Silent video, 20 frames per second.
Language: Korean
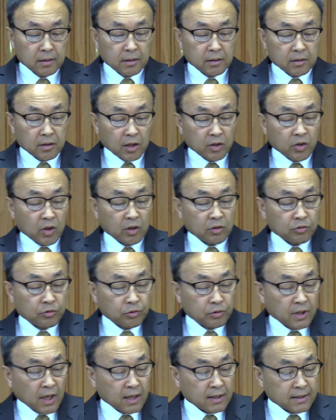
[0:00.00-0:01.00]
사도행전
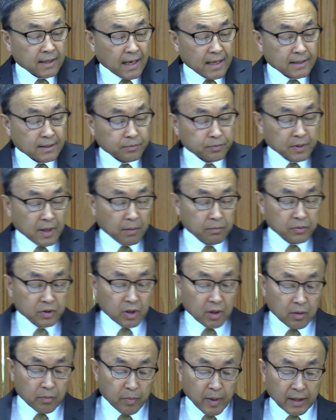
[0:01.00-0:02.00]
9장
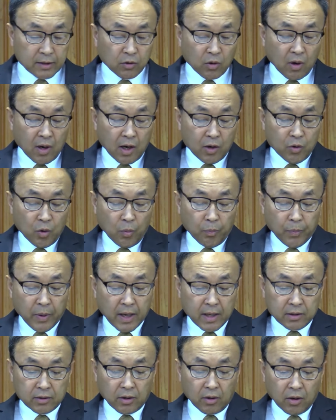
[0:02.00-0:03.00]
43절 베드로가
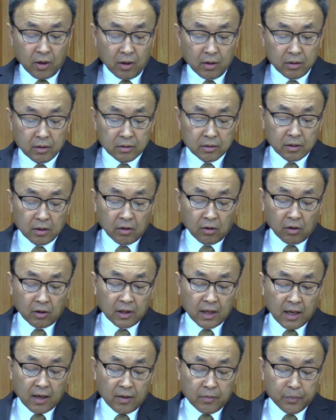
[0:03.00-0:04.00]
요파에서 여러
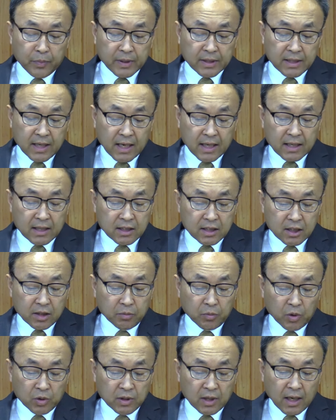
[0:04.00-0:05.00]
날을 피장이
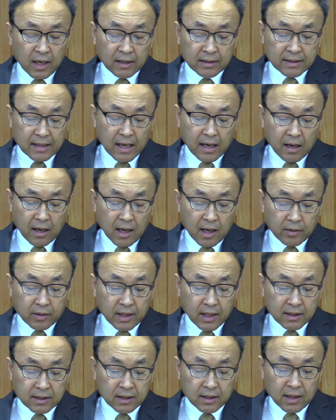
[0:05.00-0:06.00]
시몬이라는 사람과
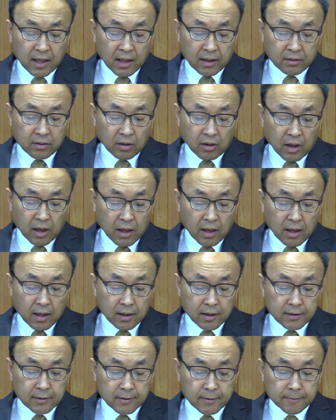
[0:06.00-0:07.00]
함께 지내더라
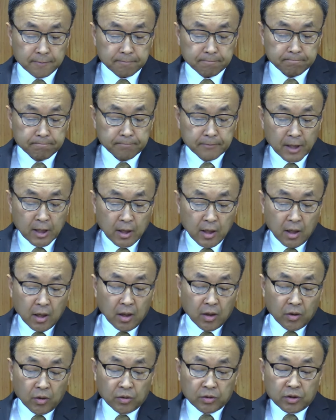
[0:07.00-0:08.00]

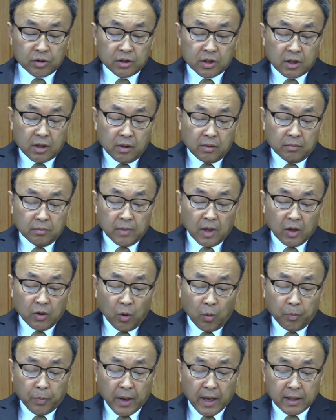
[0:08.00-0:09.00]
여기서 지금
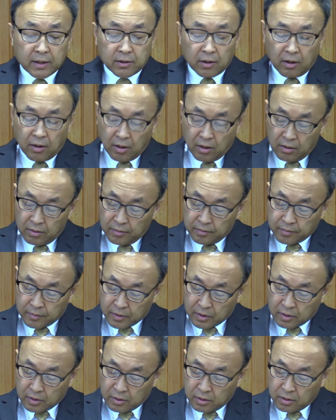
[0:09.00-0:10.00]
요파에서
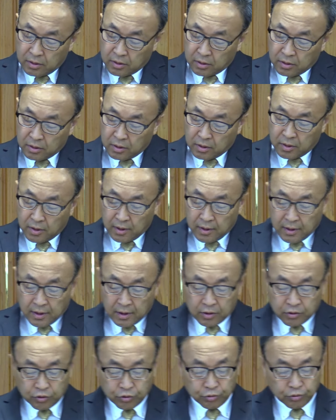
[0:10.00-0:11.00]
그
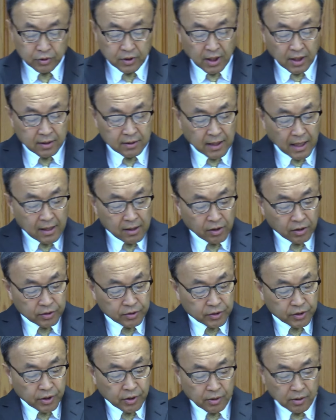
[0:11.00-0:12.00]
죽은 자를
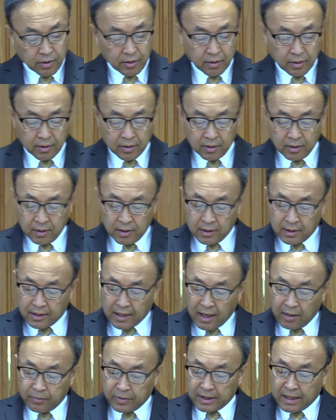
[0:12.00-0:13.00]
살렸죠.
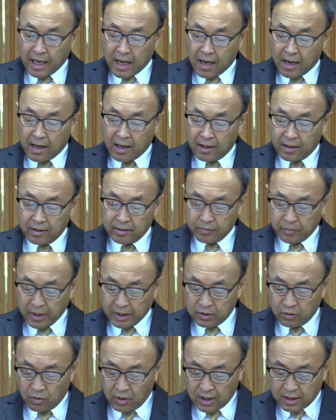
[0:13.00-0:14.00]
탑이다
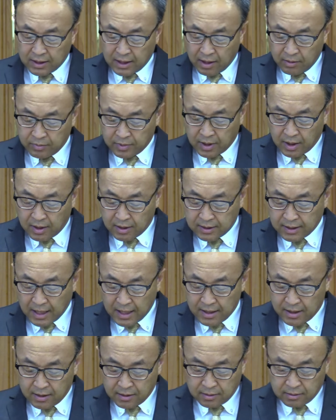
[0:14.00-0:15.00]
베드로가 탑이다를
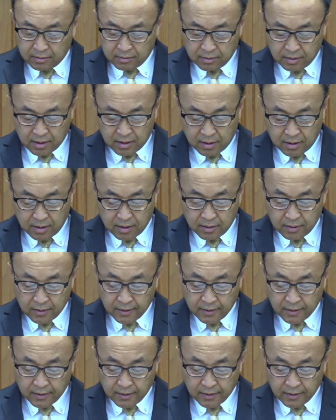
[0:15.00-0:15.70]
살리는 예,